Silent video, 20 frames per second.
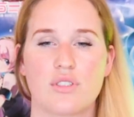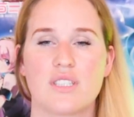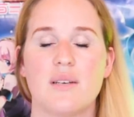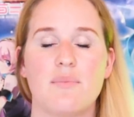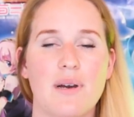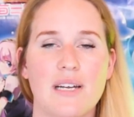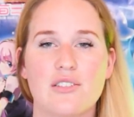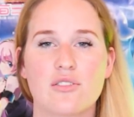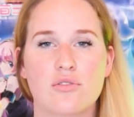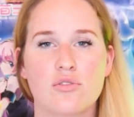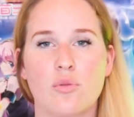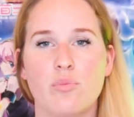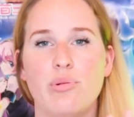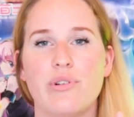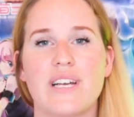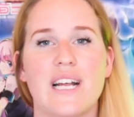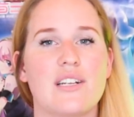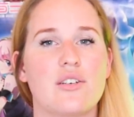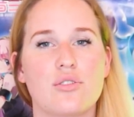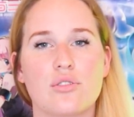Donc c'est pas non
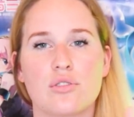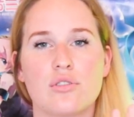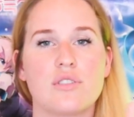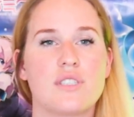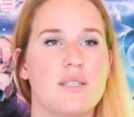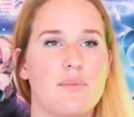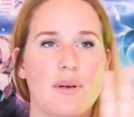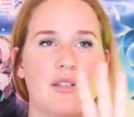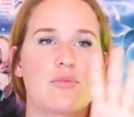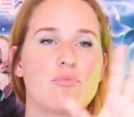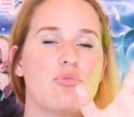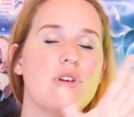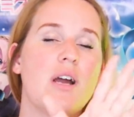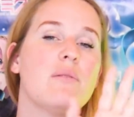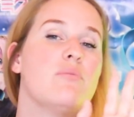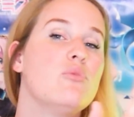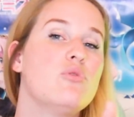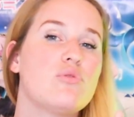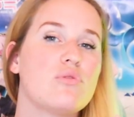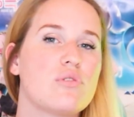plus quelque chose, c'est pas non plus
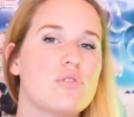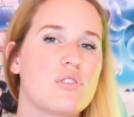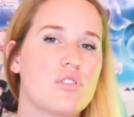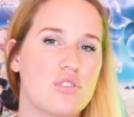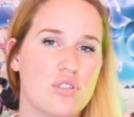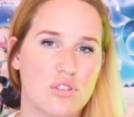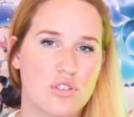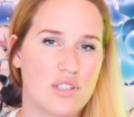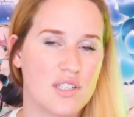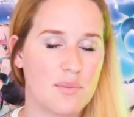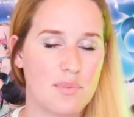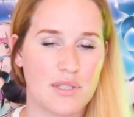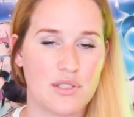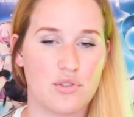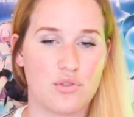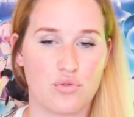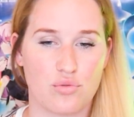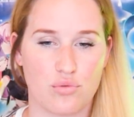un monde que je ne connais pas du